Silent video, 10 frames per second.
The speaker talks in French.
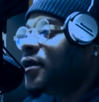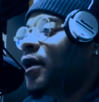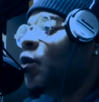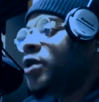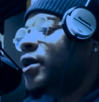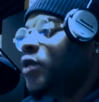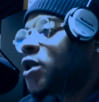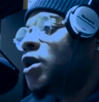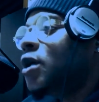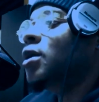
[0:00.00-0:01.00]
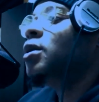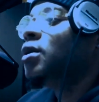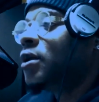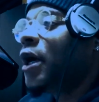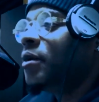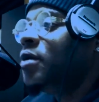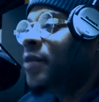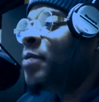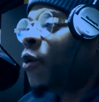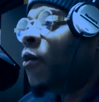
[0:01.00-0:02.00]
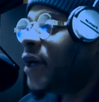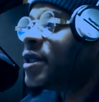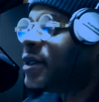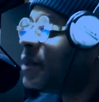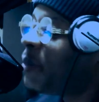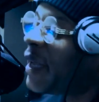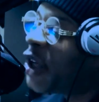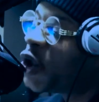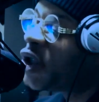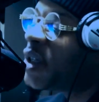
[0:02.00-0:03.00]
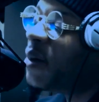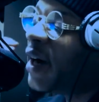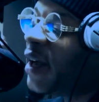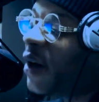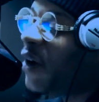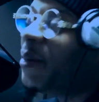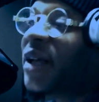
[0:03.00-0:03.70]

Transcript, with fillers: it was, it was good. C'était la base. Non, mais, pour moi, c'est pas quelque chose qui m'aurait grab